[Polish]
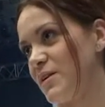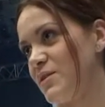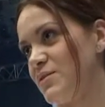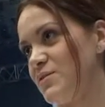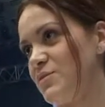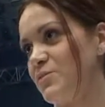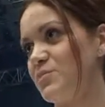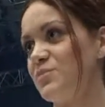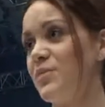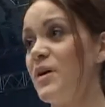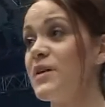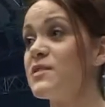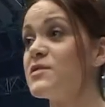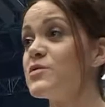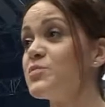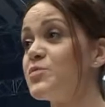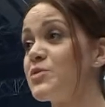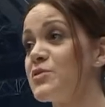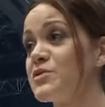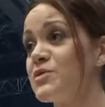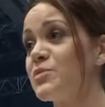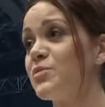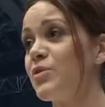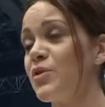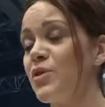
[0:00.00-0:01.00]
w bardzo
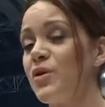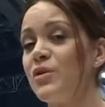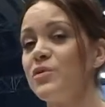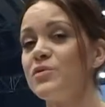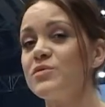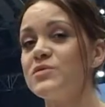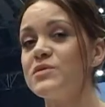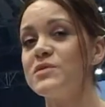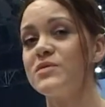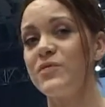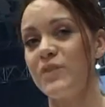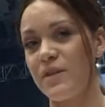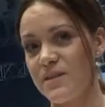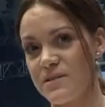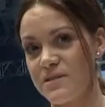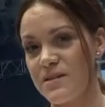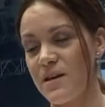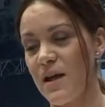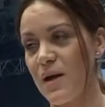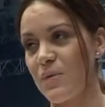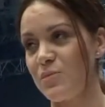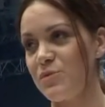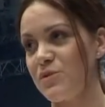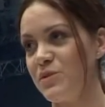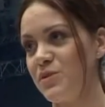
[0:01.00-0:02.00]
prostym kroju z
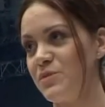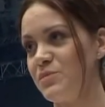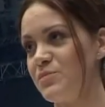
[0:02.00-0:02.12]
frędzlami,